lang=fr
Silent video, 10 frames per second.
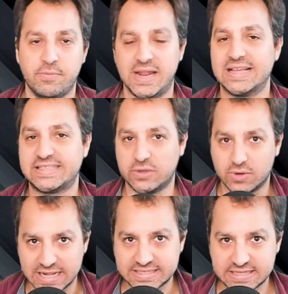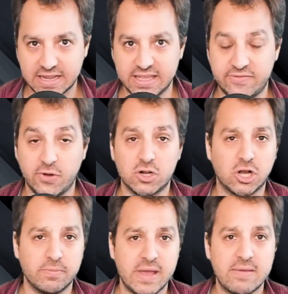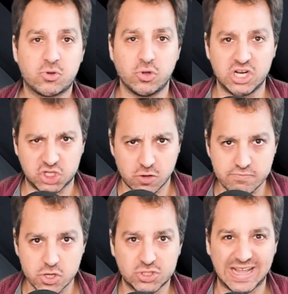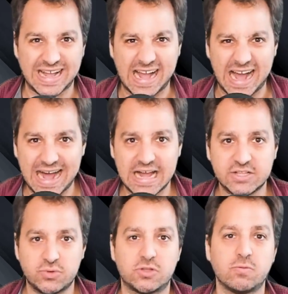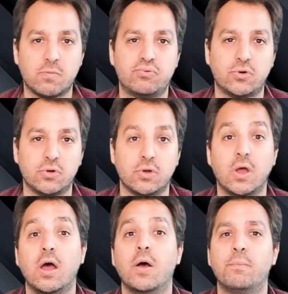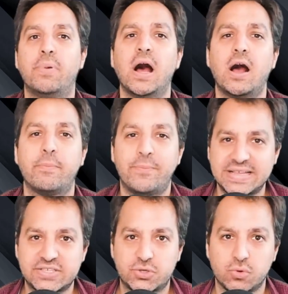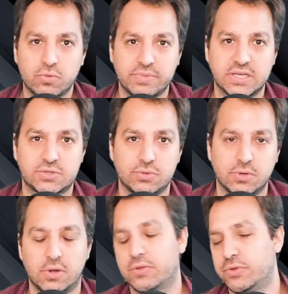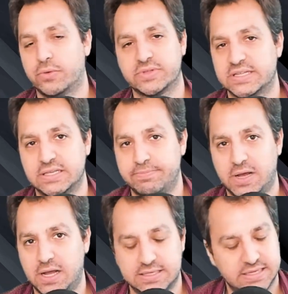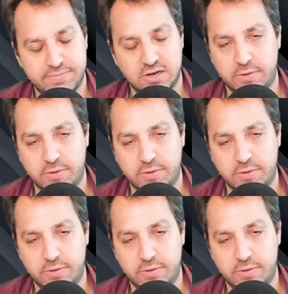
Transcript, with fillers: Mais là, c'est au-delà de ça. Ils veulent quand même que les gens bossent gratuitement pour eux. Par passion, bien sûr. Non, ça, c'est pas, c'est pas